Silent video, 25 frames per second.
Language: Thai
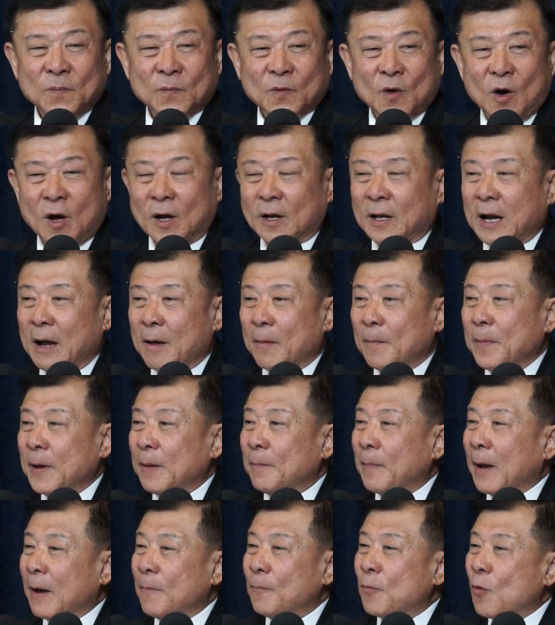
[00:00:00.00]
ก็ถ้า
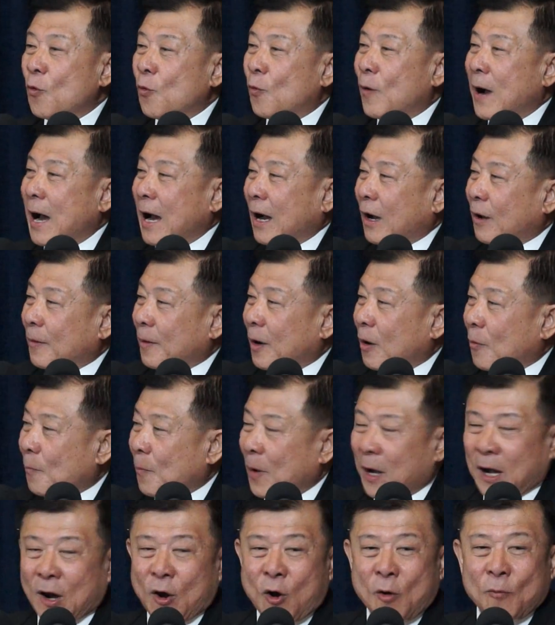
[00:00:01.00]
เป็นผู้ว่าก็ลอง
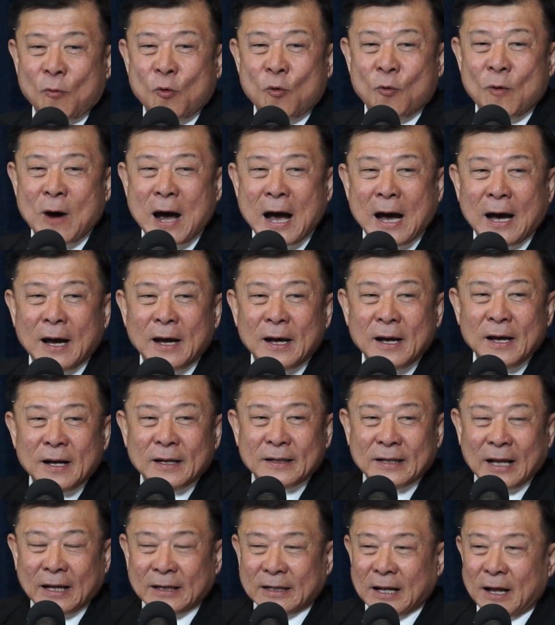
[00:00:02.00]
เป็นรองผู้ว่า
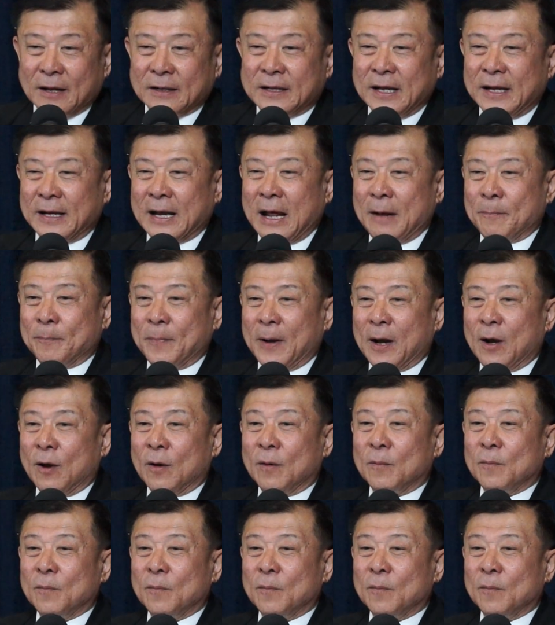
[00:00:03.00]
ถ้าที่นั่นเป็น